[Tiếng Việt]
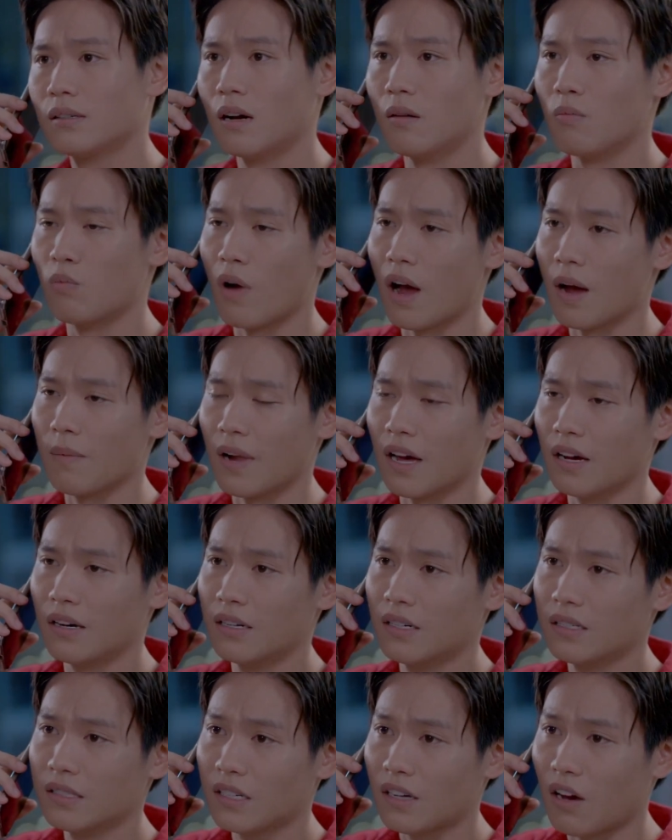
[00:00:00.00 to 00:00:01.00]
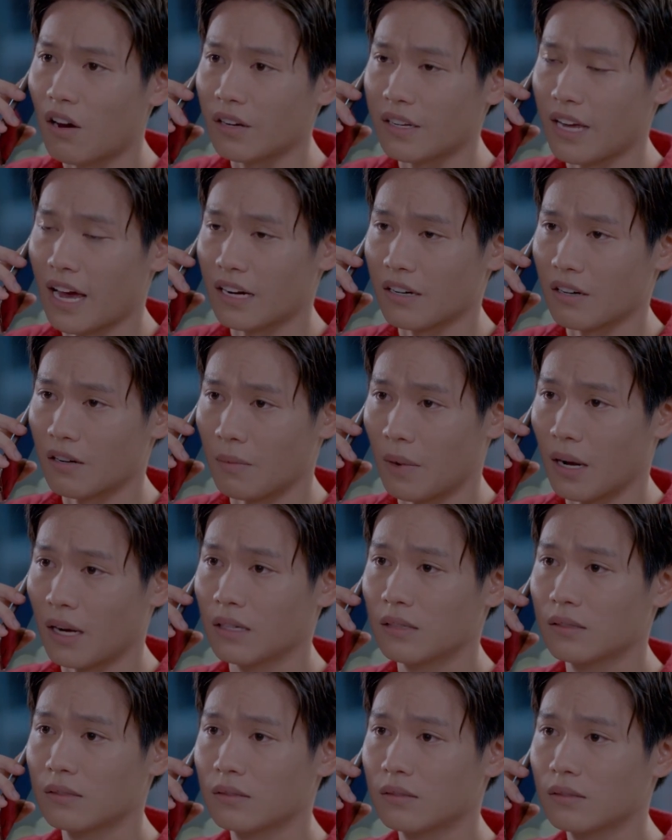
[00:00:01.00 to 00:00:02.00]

hôm qua em đã hứa với con và anh rồi mà